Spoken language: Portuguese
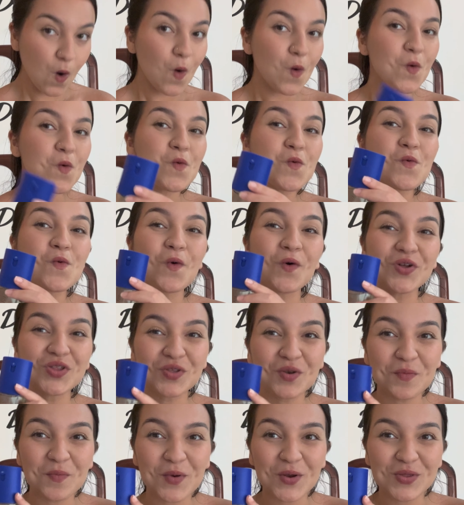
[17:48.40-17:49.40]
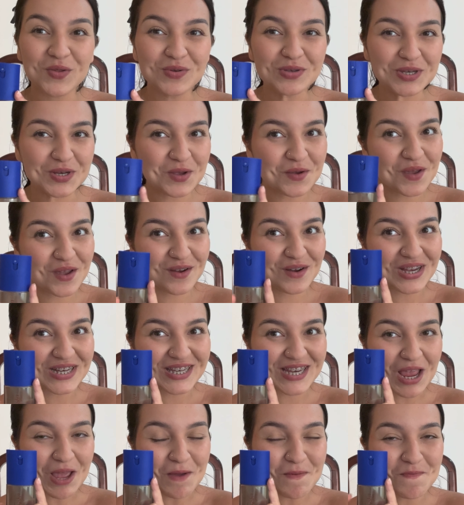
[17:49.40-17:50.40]
Um outro produtinho que eu
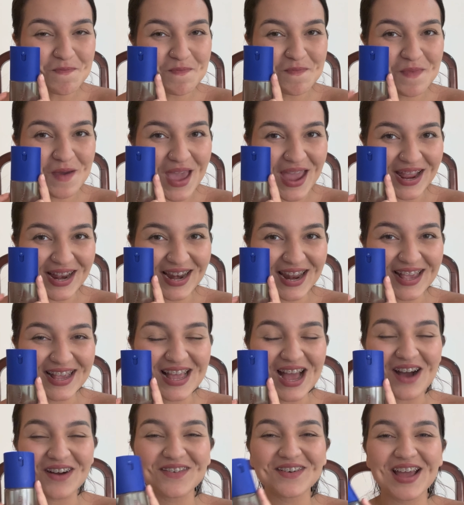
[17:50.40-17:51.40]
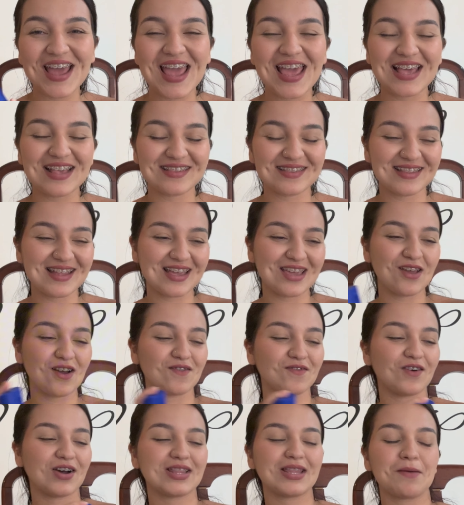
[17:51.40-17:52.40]
achei bem legal é esse daqui, ó.
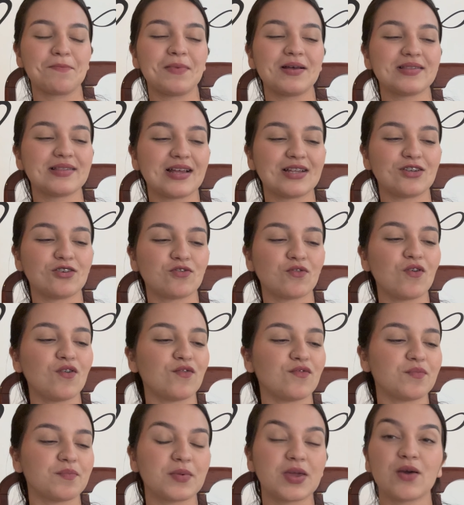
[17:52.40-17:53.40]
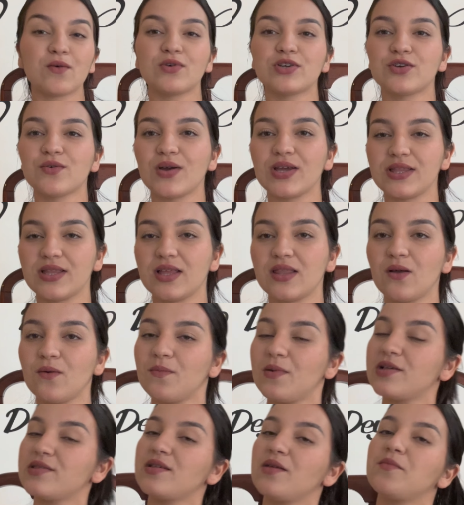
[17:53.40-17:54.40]
Vou até passar de novo, porque hoje eu ainda não
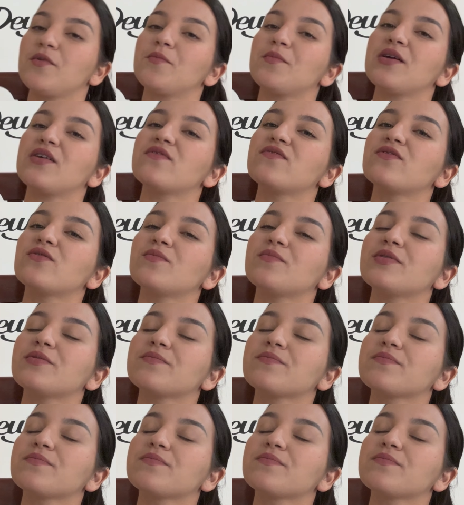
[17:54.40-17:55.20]
passei meu perfume.